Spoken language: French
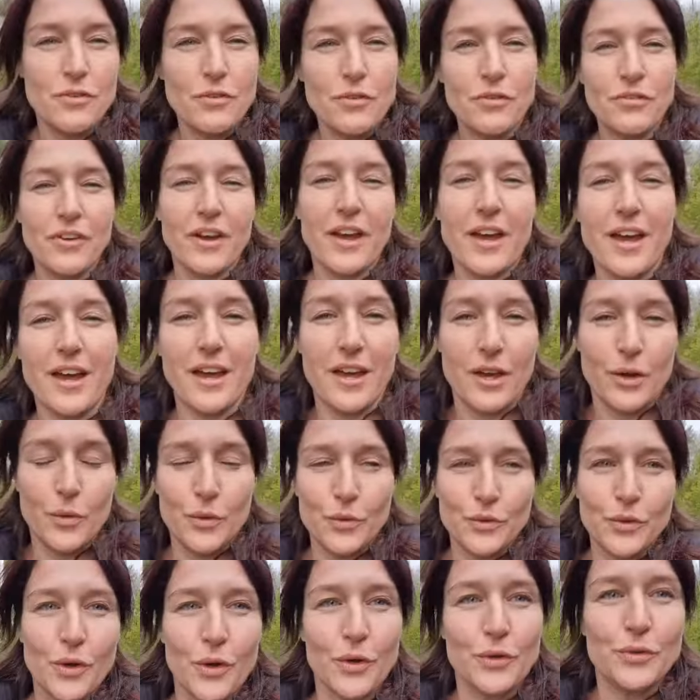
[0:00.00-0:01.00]
vous faire un
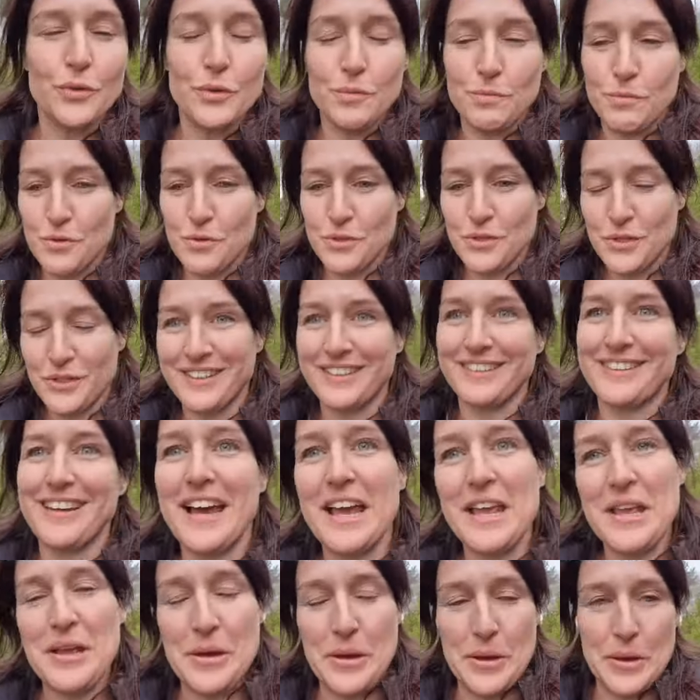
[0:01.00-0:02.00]
compte rendu plus en
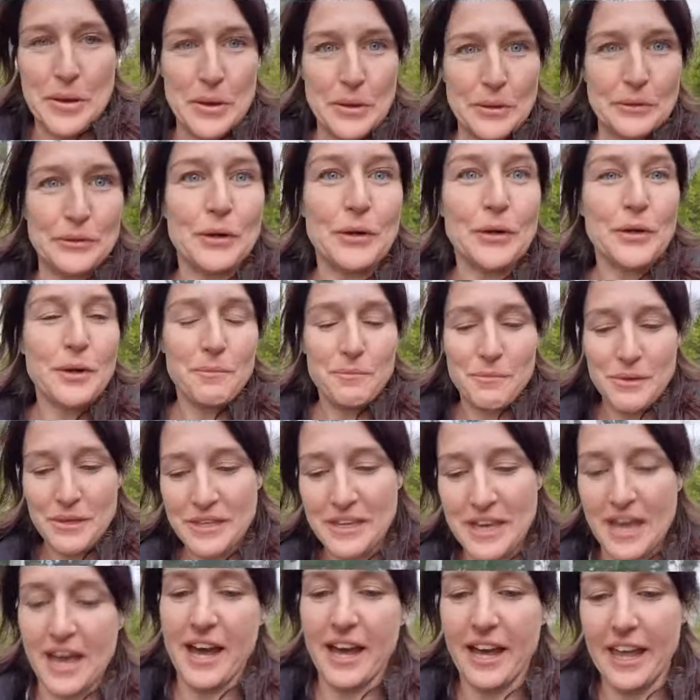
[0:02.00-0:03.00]
détail euh, dans le
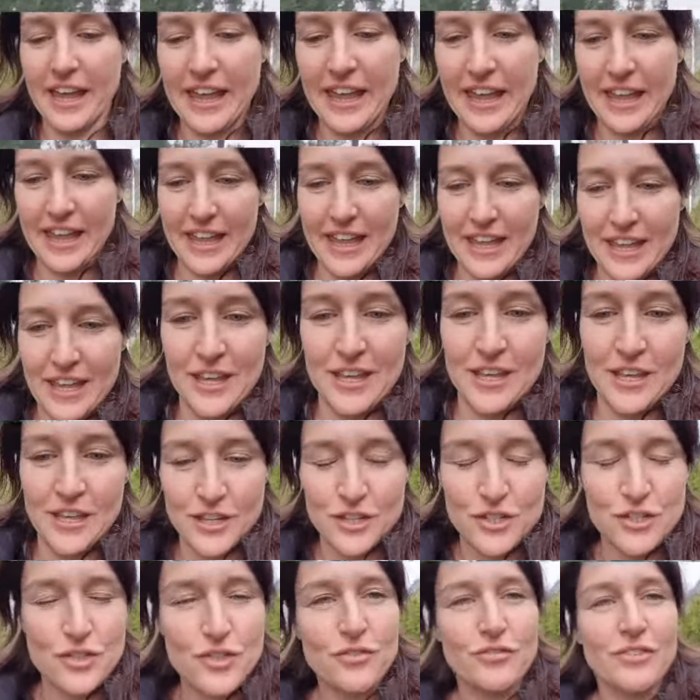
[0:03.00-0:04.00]
camping-car.
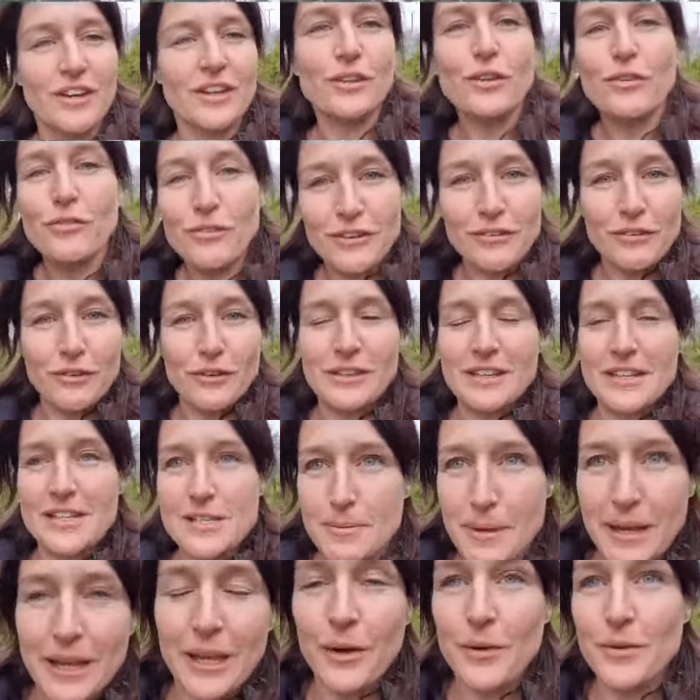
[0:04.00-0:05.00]
Je viens de vivre une
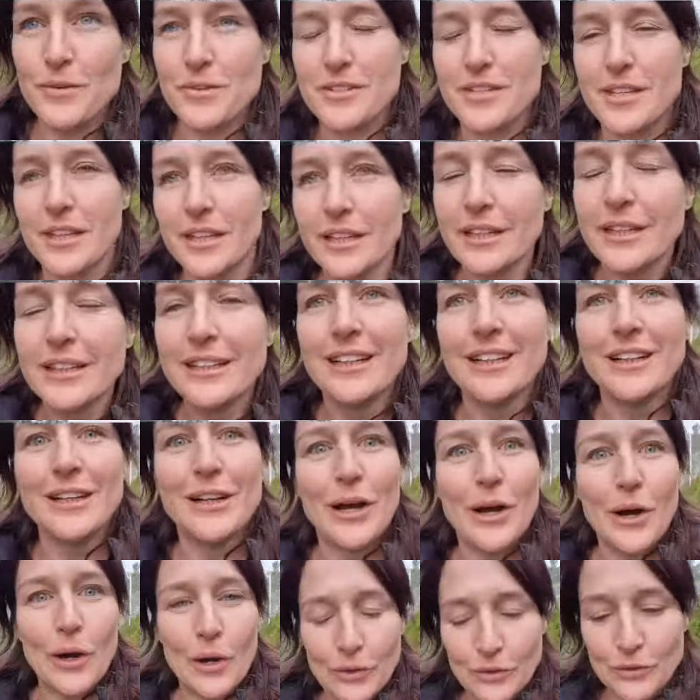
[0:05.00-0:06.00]
expérience
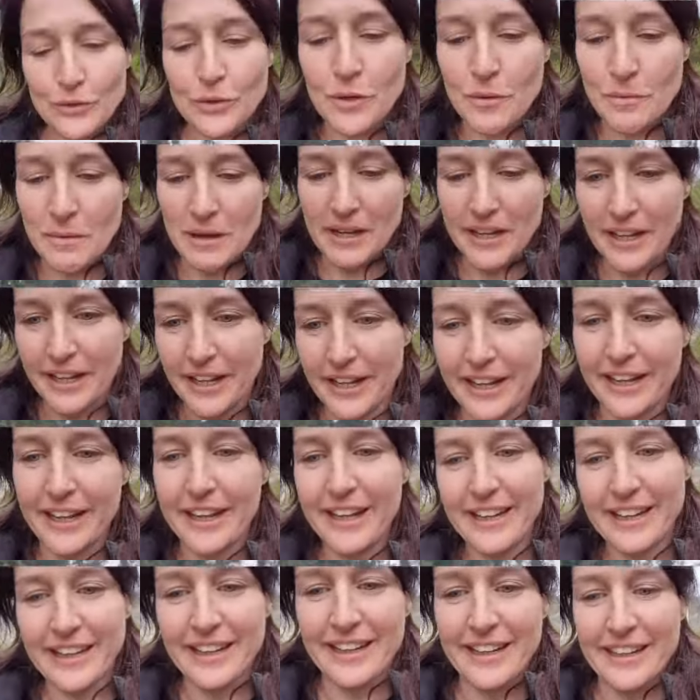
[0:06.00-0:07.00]
hors du commun.
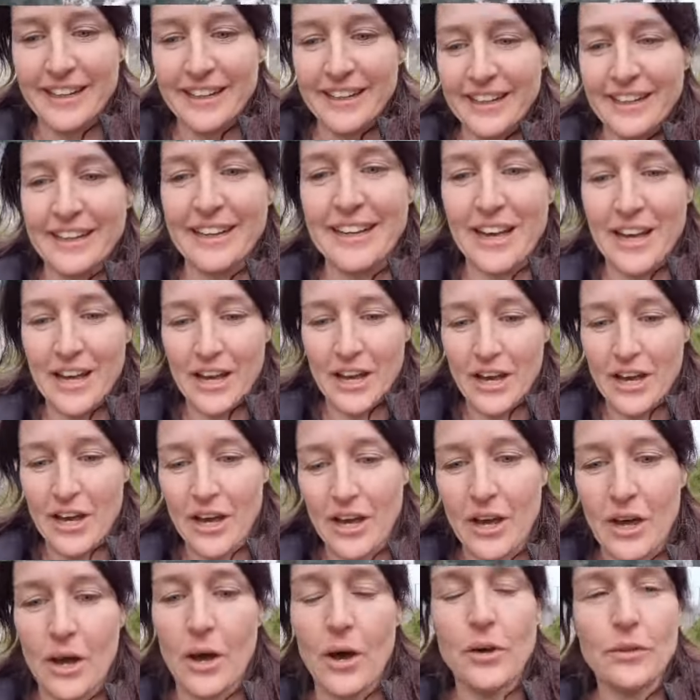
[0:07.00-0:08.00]
Euh,
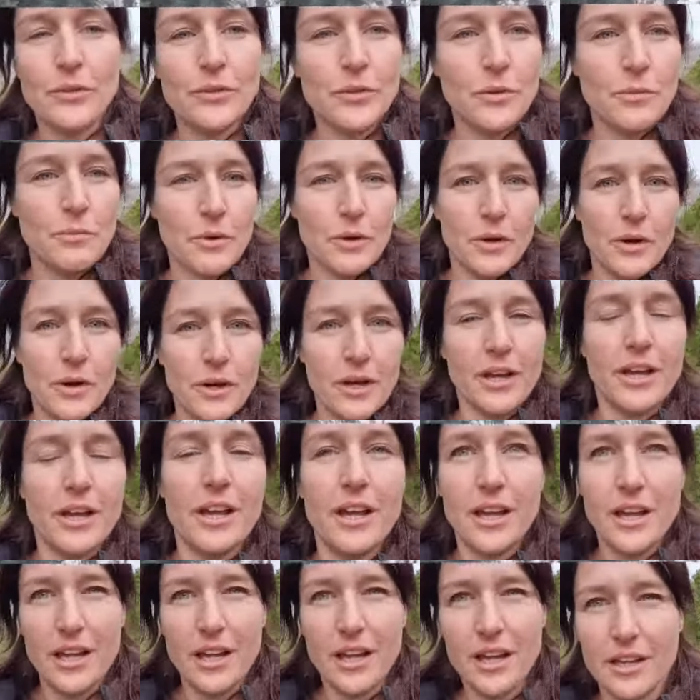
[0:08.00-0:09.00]
en deux mots,
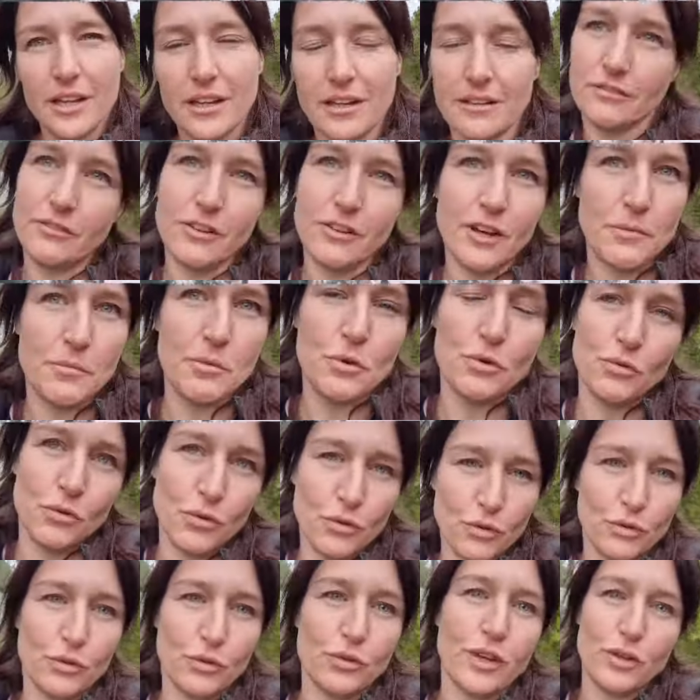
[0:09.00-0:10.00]
vraiment
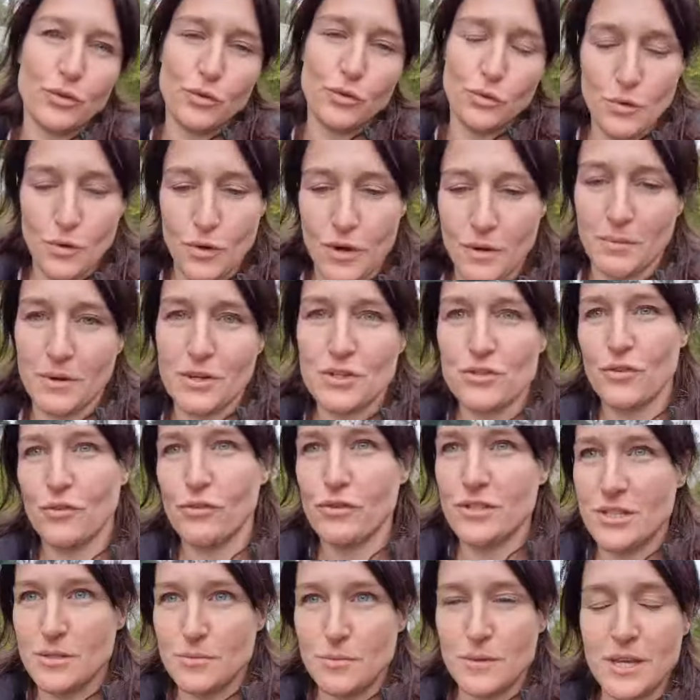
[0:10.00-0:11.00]
en très deux mots, après je vais
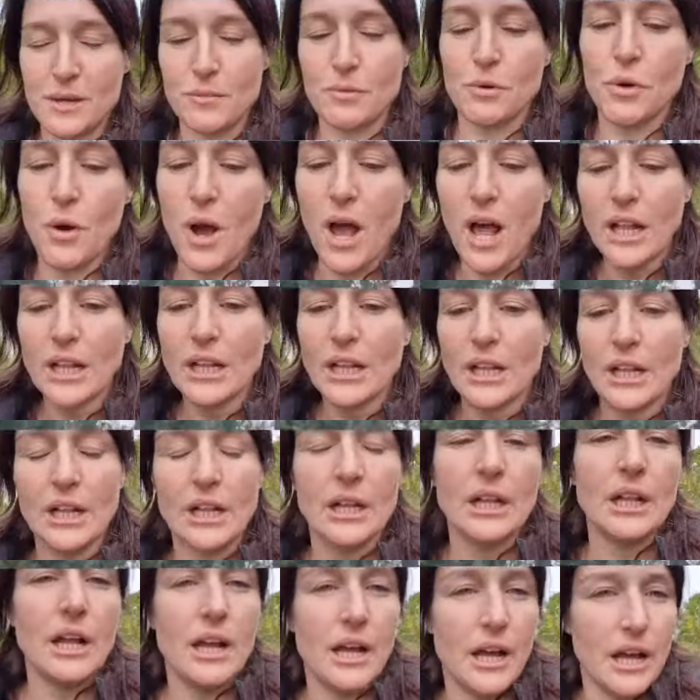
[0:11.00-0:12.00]
vous expliquer pourquoi,
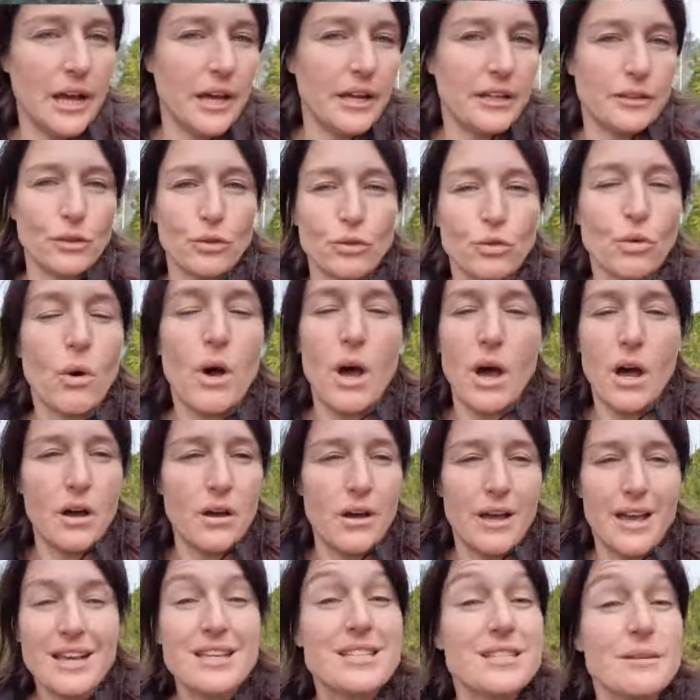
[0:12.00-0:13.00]
un endroit
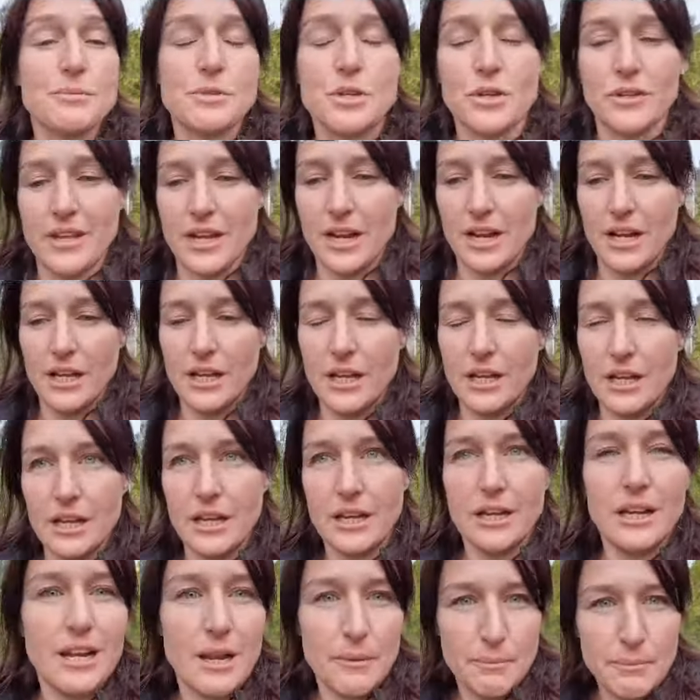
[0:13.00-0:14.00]
exceptionnel
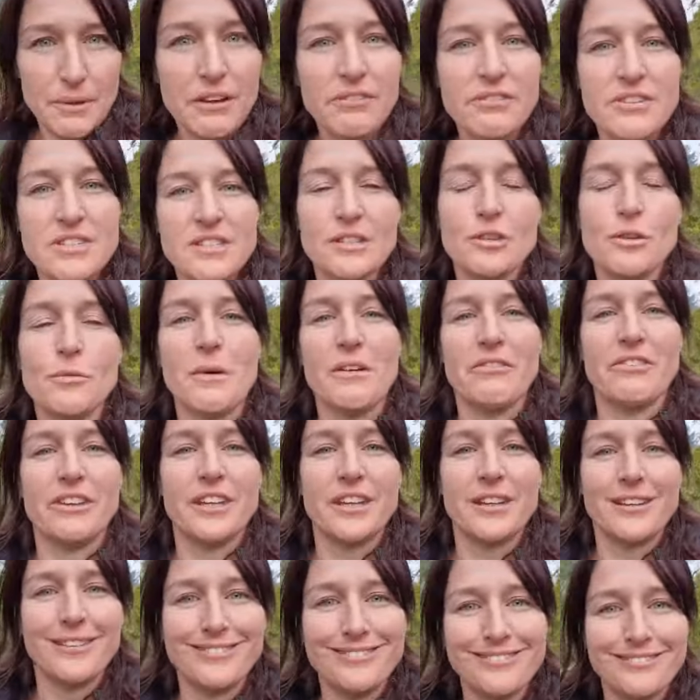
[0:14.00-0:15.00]
et la pire visite de ma vie.